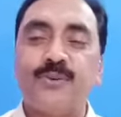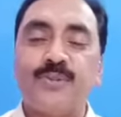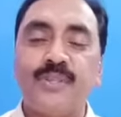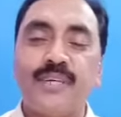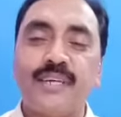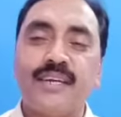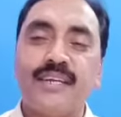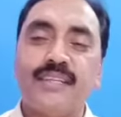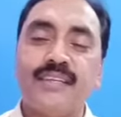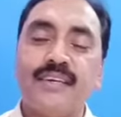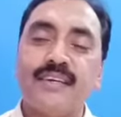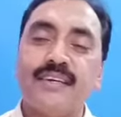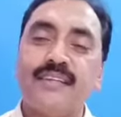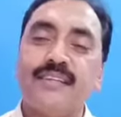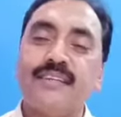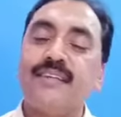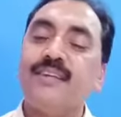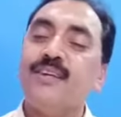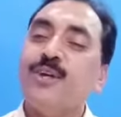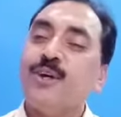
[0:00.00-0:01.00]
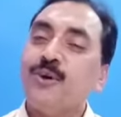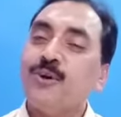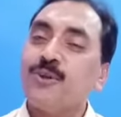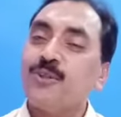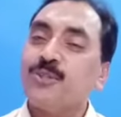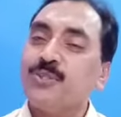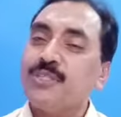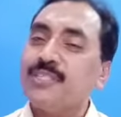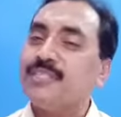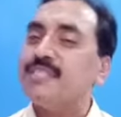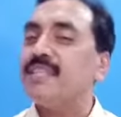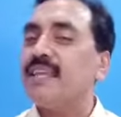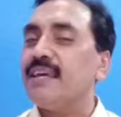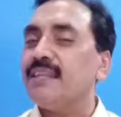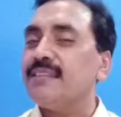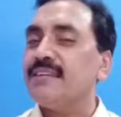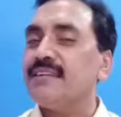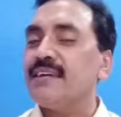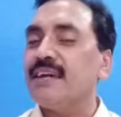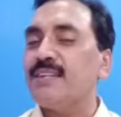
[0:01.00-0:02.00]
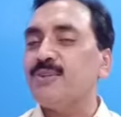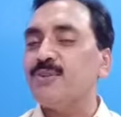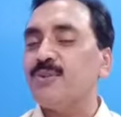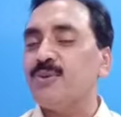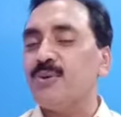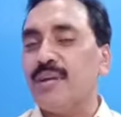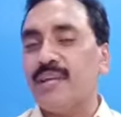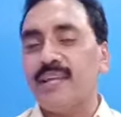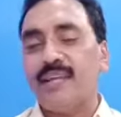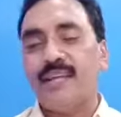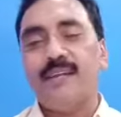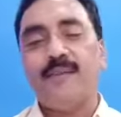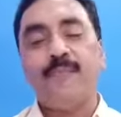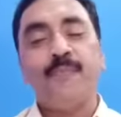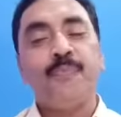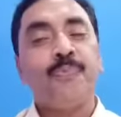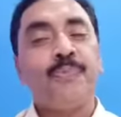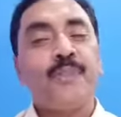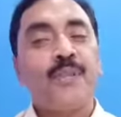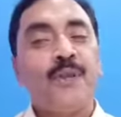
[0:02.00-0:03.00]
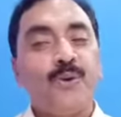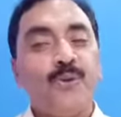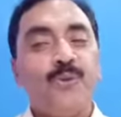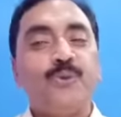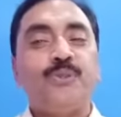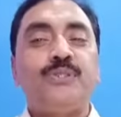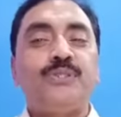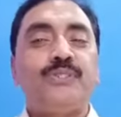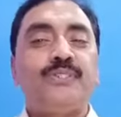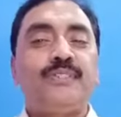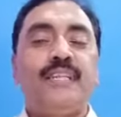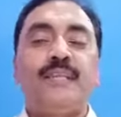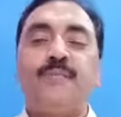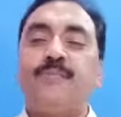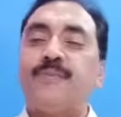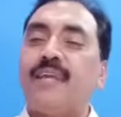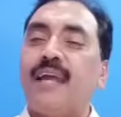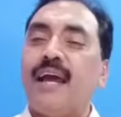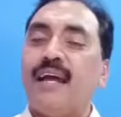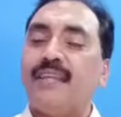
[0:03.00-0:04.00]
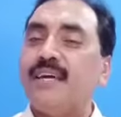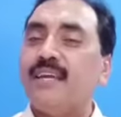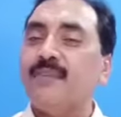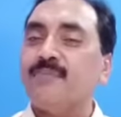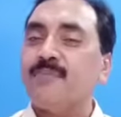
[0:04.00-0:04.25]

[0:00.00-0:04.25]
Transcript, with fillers: को देगा जाकर के और तीसरा अधिकारी जो है उस स्लिप के आधार